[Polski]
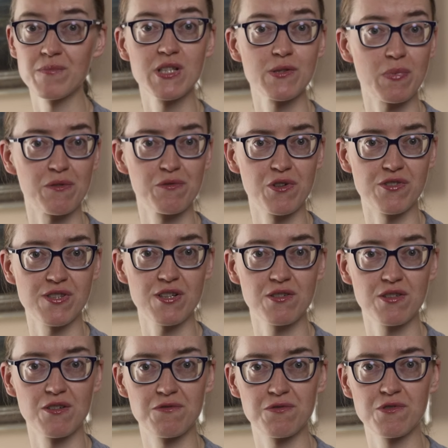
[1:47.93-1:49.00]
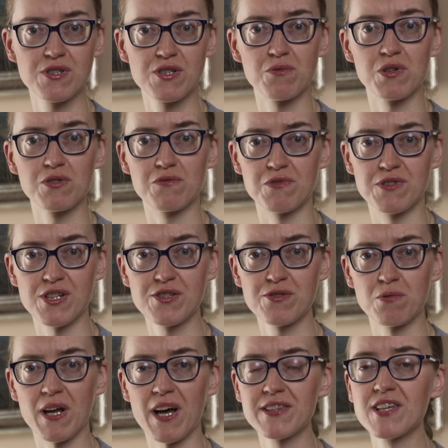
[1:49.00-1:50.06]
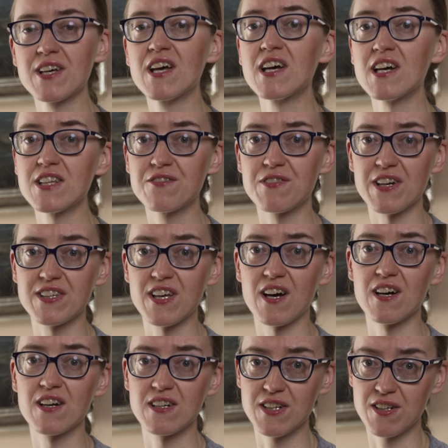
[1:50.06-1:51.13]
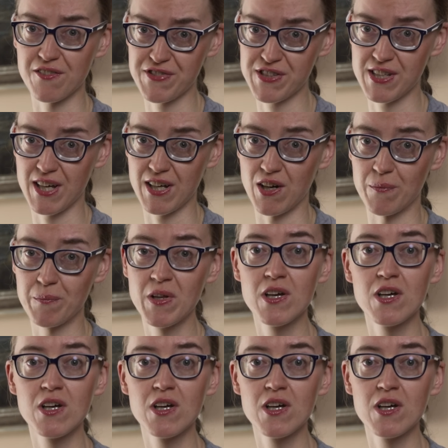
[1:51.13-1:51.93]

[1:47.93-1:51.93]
sprawującego tę funkcję od 20 lat, Edwarda Nikowskiego,